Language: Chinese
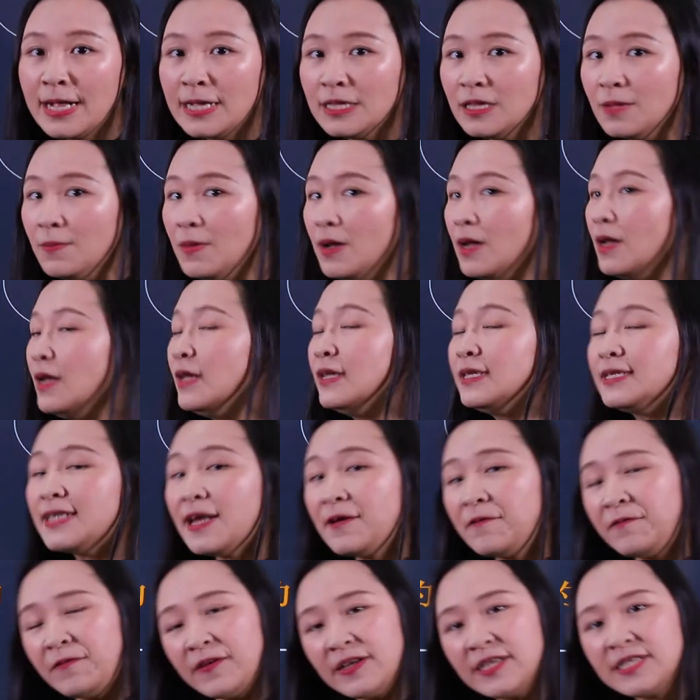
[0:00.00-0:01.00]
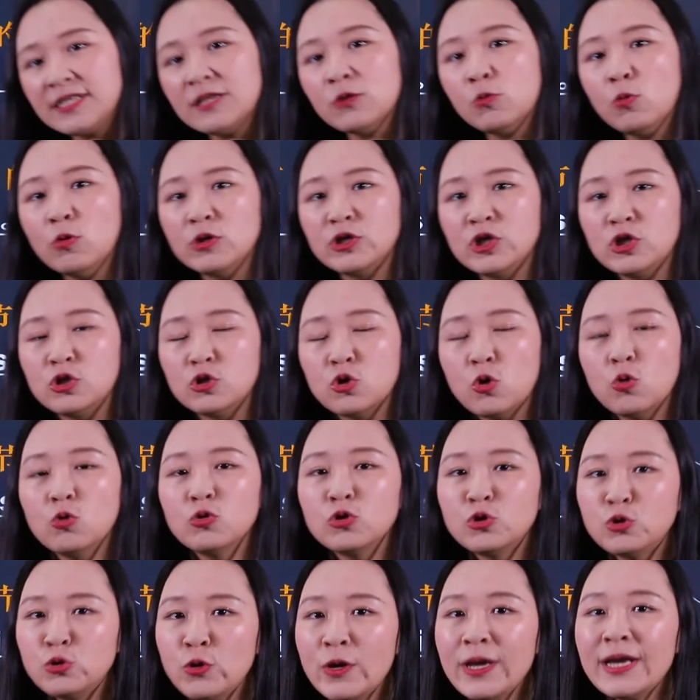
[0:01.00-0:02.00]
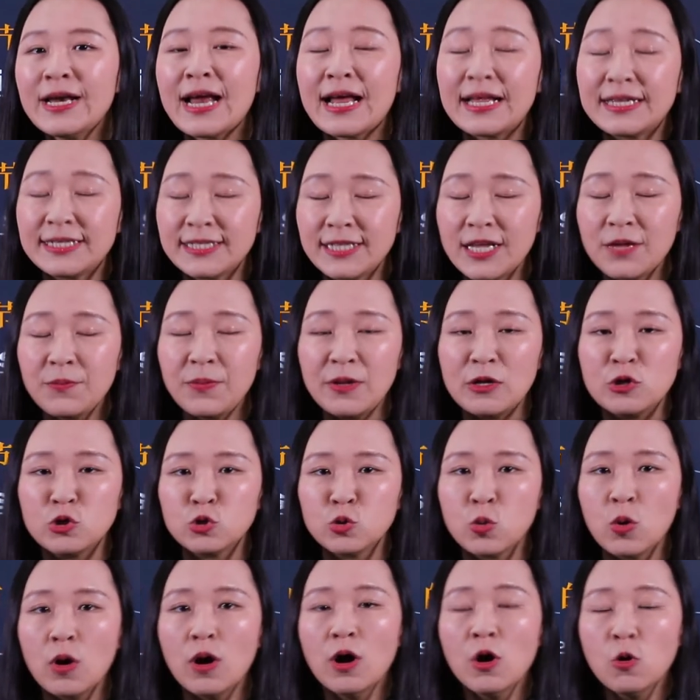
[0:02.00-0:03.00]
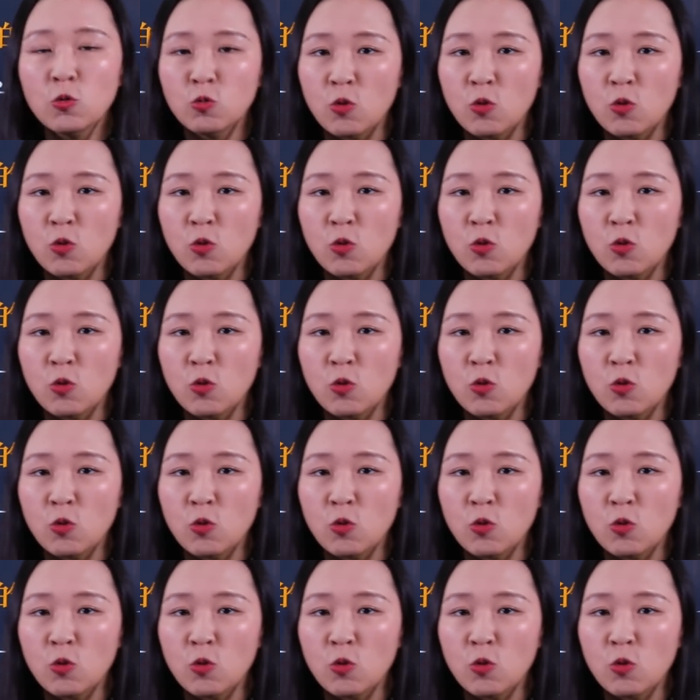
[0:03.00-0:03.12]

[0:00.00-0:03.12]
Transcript: 那么在分析的过程中，虽然 C B 说